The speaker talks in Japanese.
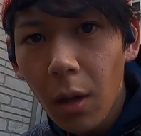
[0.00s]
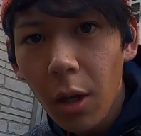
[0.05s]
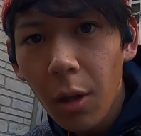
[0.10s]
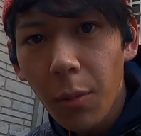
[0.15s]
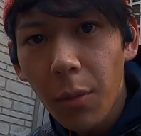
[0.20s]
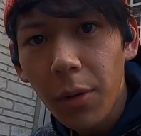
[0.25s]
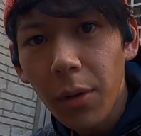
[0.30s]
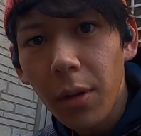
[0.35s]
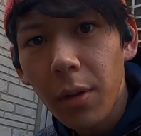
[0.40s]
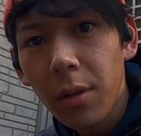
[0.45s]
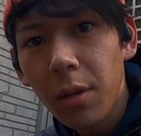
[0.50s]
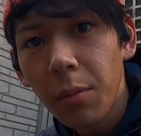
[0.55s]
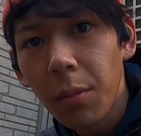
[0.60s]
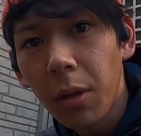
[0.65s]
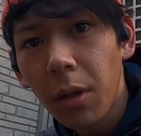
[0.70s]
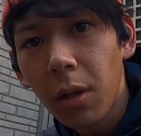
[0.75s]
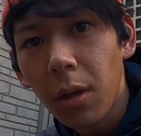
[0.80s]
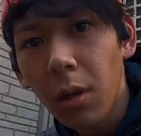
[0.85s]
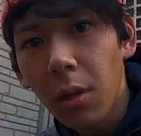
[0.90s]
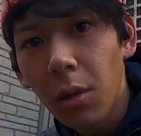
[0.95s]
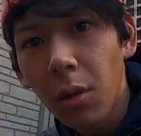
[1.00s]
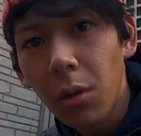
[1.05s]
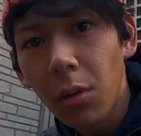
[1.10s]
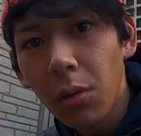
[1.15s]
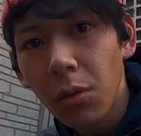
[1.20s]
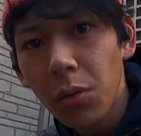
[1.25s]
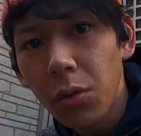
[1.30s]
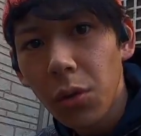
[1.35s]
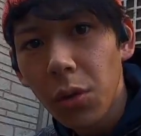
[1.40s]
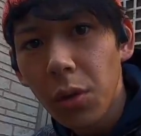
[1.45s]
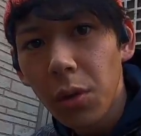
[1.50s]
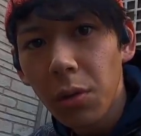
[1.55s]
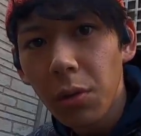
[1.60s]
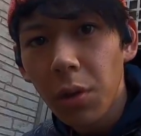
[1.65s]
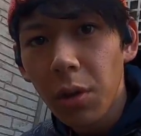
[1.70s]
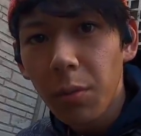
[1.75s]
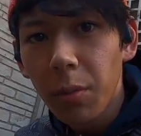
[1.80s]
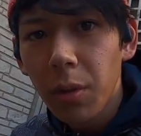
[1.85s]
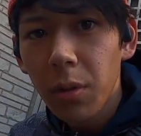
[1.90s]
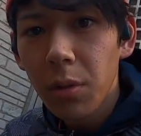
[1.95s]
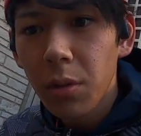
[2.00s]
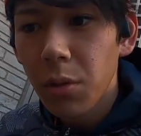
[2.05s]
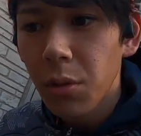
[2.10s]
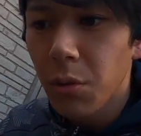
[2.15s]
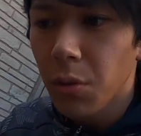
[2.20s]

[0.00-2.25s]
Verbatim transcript: はいケパンです今から今日の1 0キロいきます